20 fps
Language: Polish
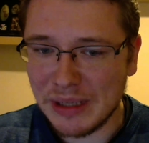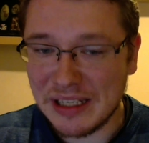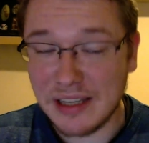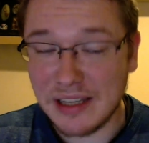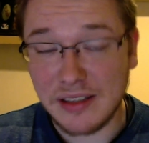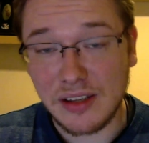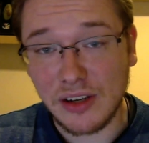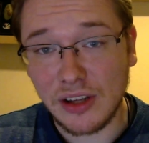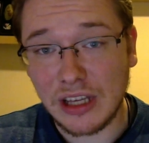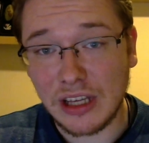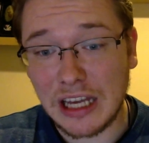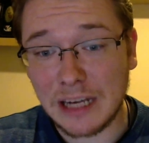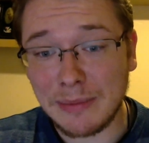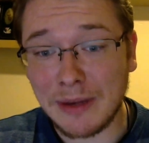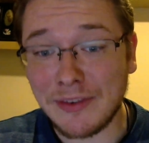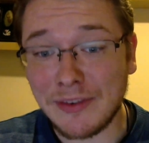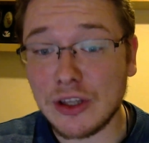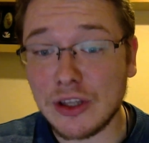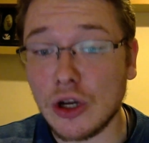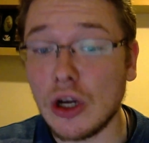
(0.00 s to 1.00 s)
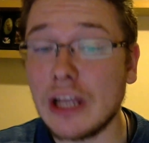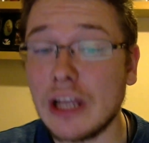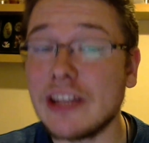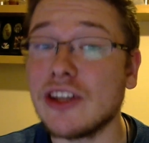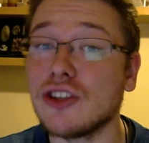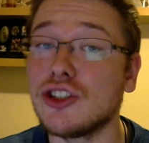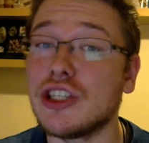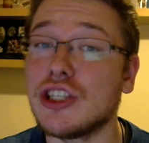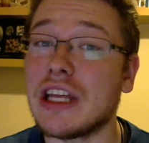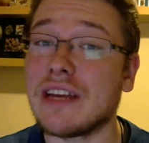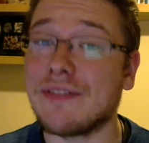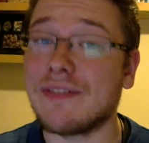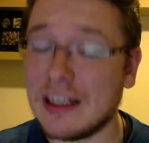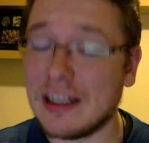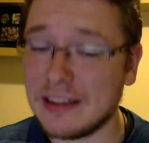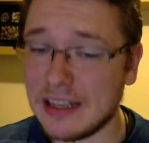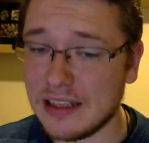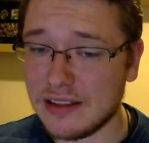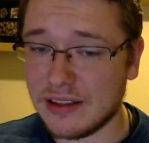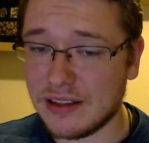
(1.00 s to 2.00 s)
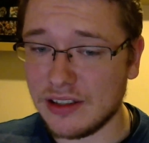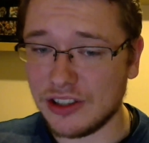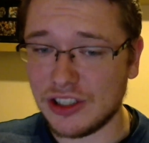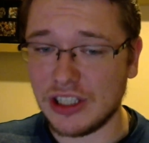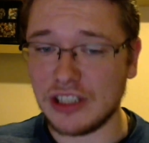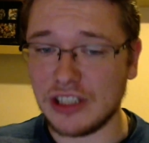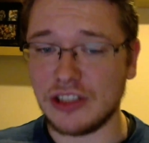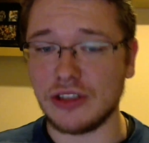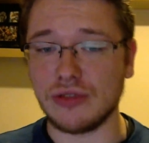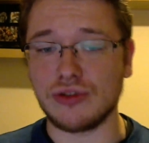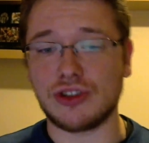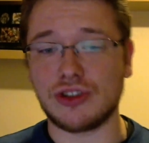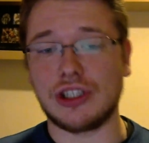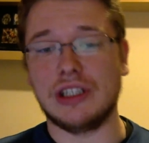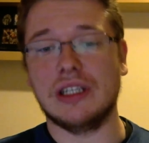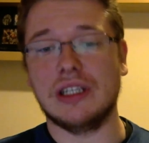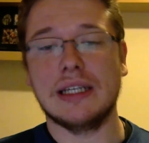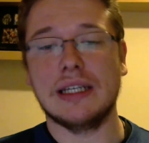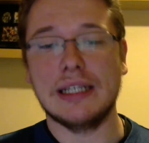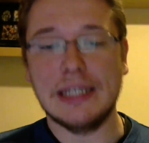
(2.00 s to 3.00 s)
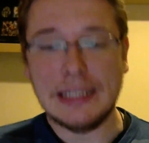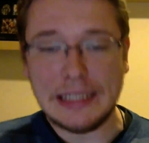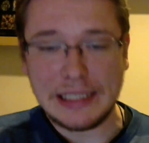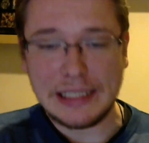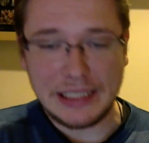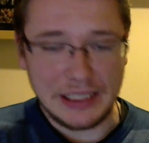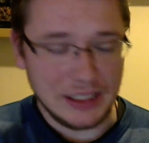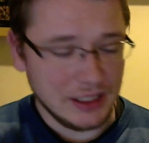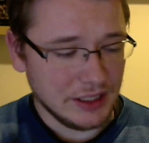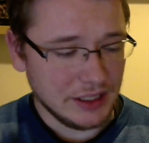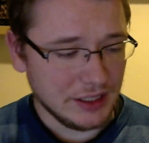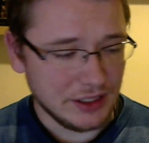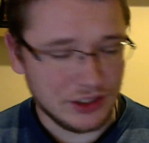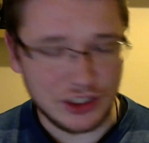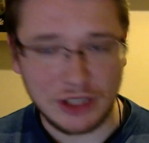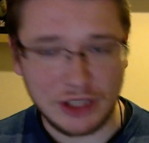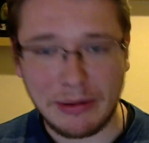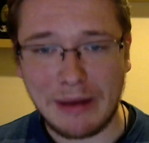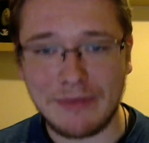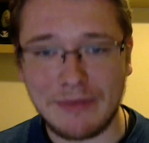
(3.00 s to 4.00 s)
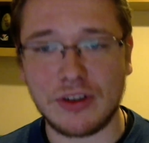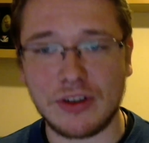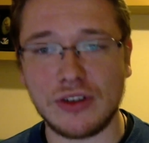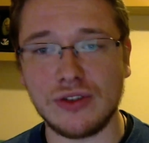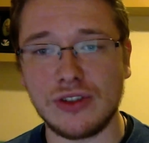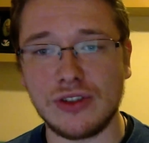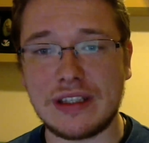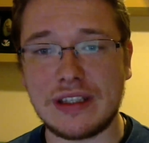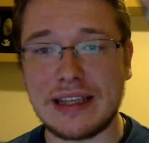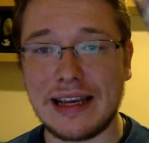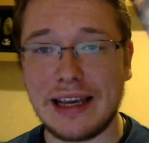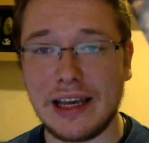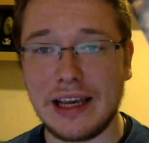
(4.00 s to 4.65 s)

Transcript: strony Gary Marfat. Kolejny odcinek fantastycznej książki. I trzymam w rączce